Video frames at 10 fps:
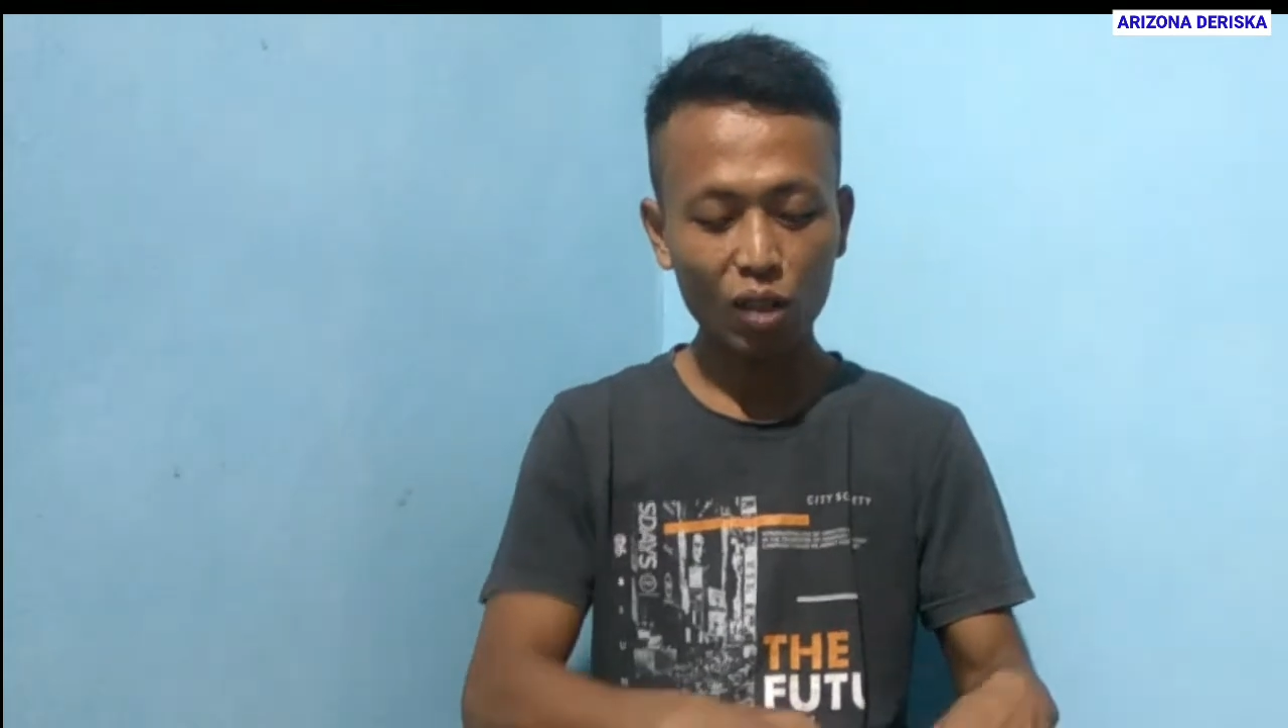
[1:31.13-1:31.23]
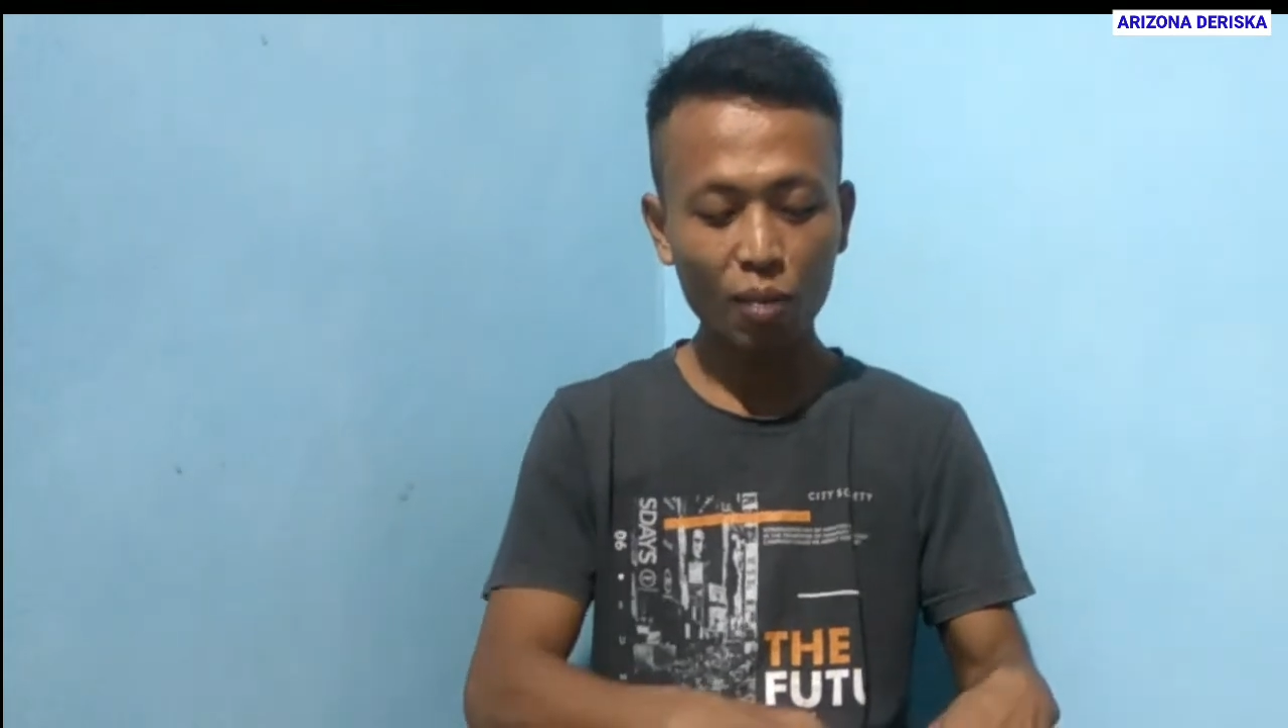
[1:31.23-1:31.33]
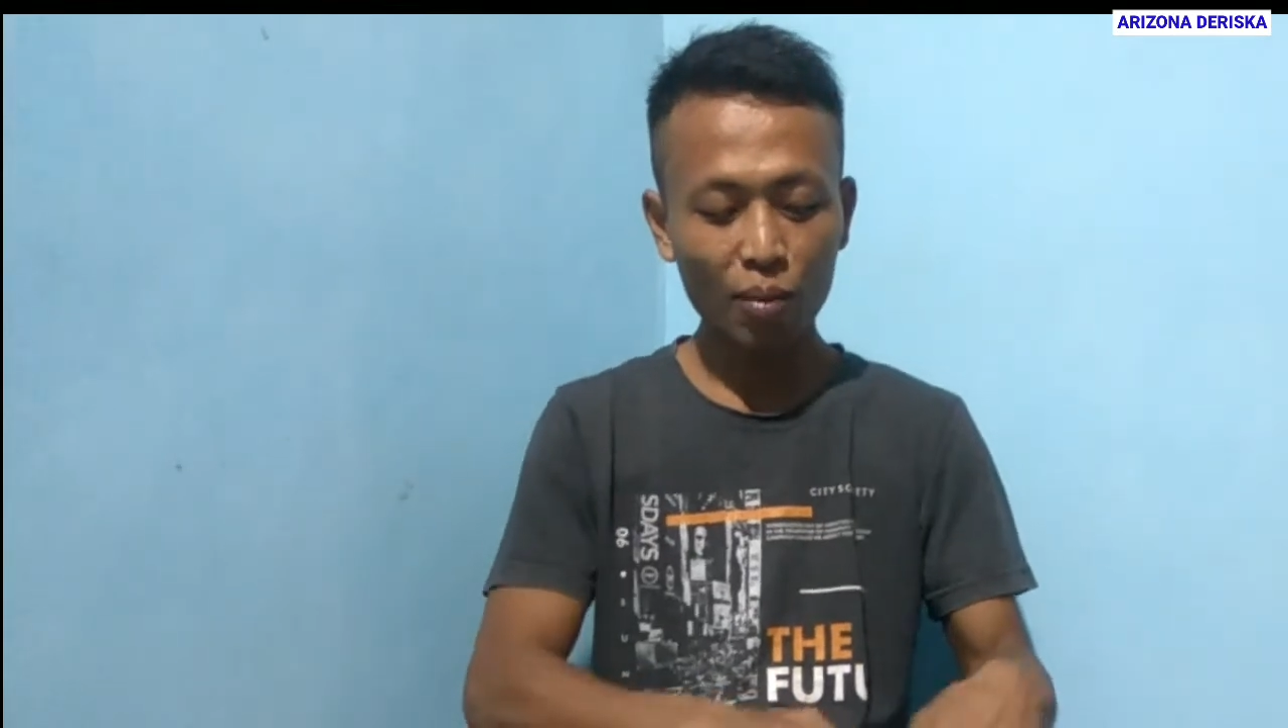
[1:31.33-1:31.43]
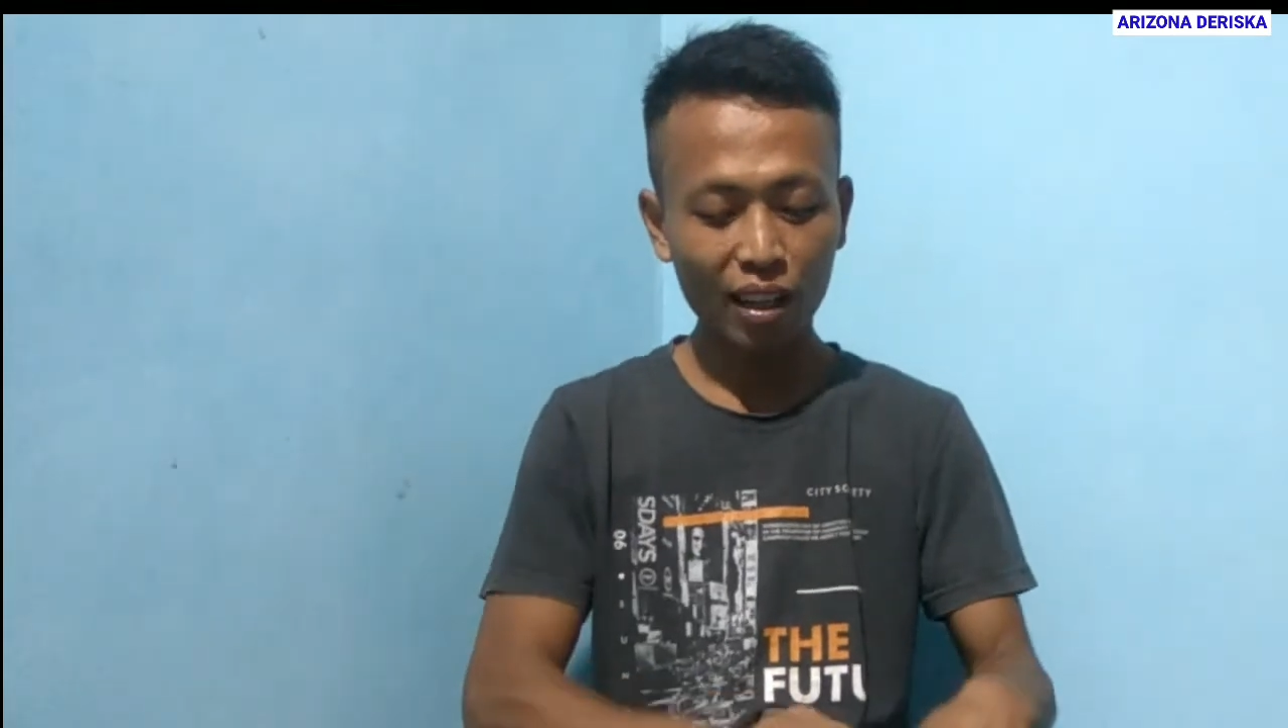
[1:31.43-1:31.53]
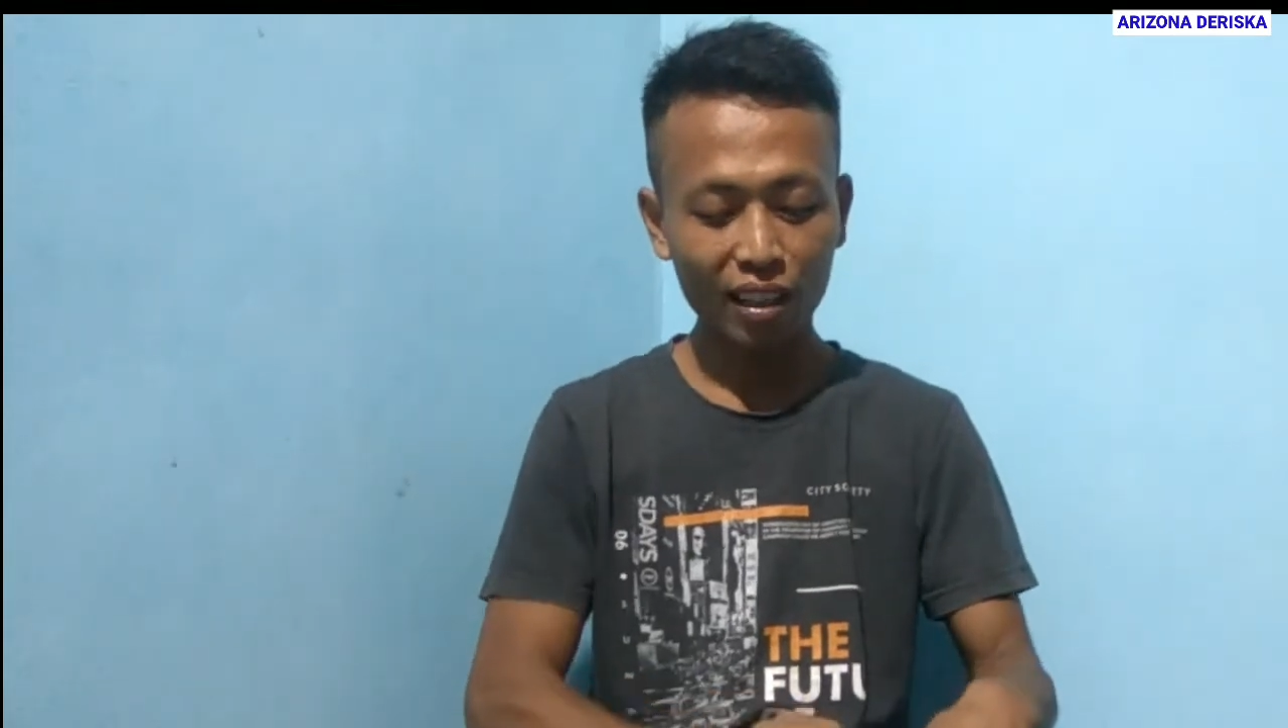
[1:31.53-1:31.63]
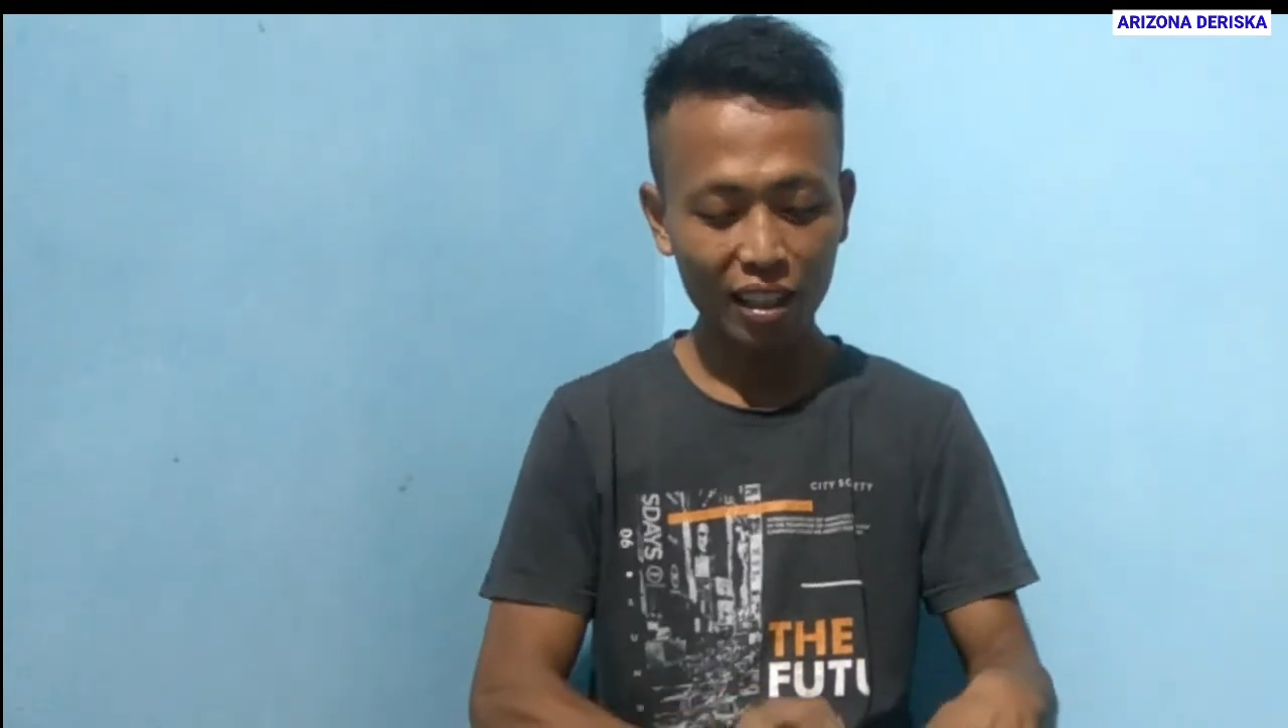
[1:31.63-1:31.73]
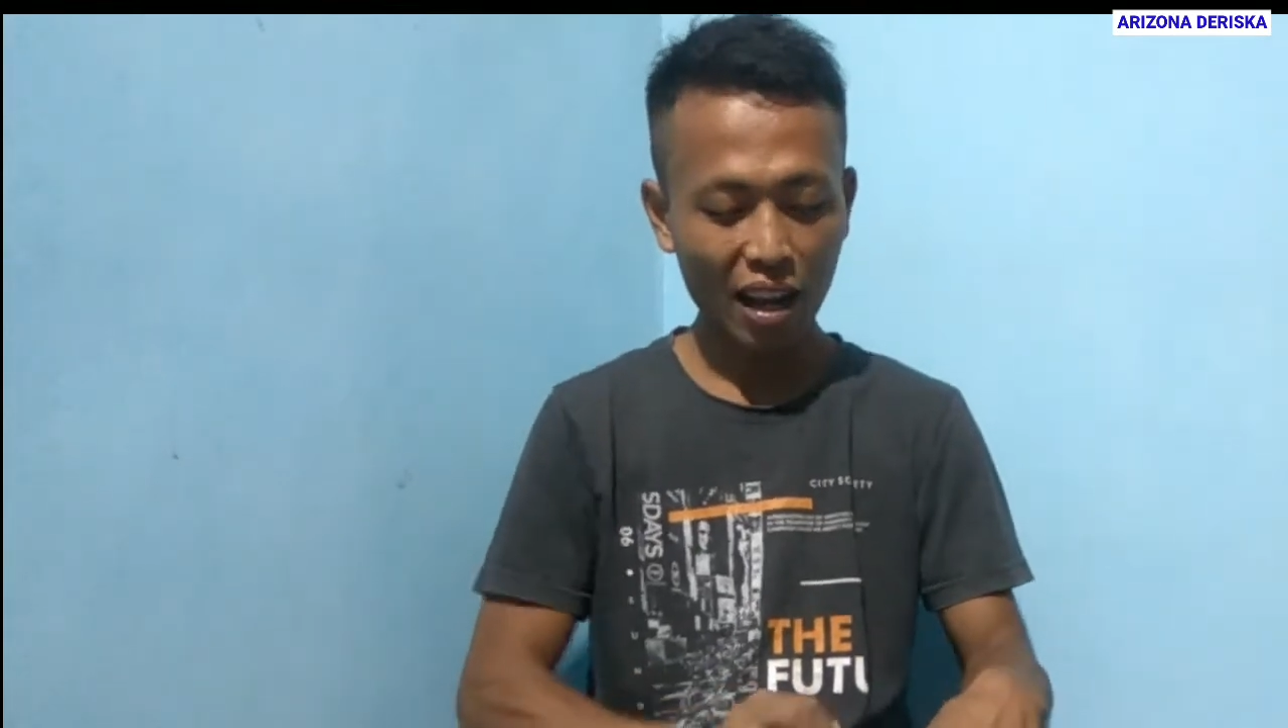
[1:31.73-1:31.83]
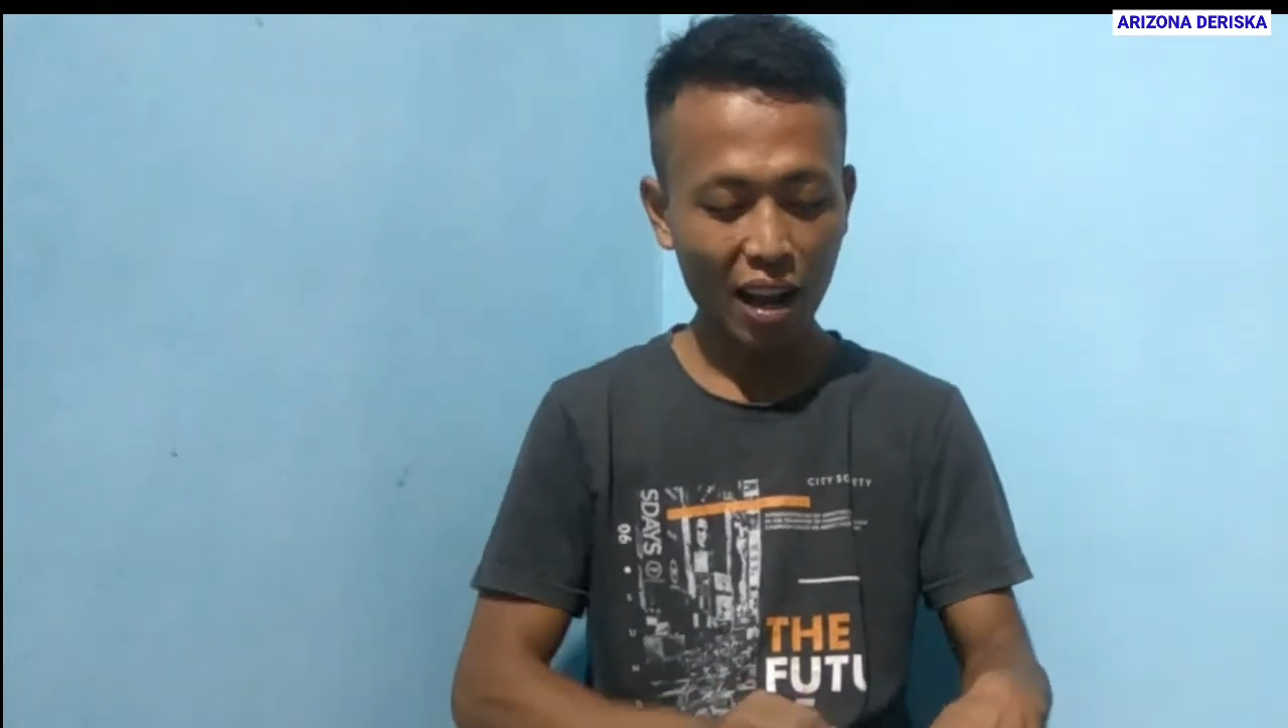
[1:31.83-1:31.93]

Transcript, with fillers: seperti